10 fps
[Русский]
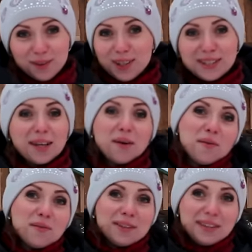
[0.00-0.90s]
у нас
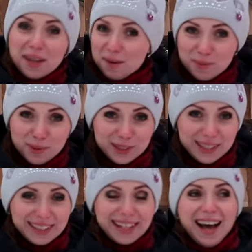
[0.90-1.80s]
такого не
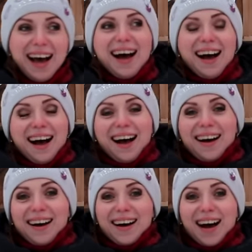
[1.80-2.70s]
будет.
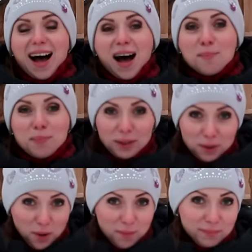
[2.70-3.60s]
А потом